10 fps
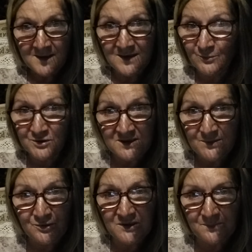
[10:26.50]
Им уже не
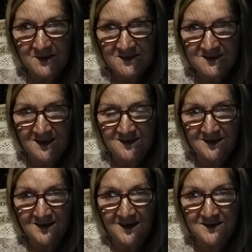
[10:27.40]
будет
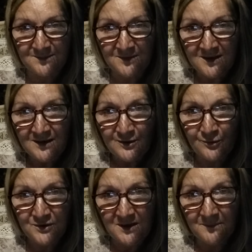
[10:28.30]
прощения этим
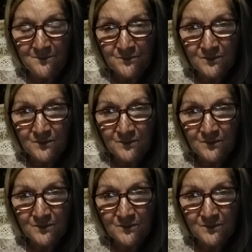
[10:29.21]
людям,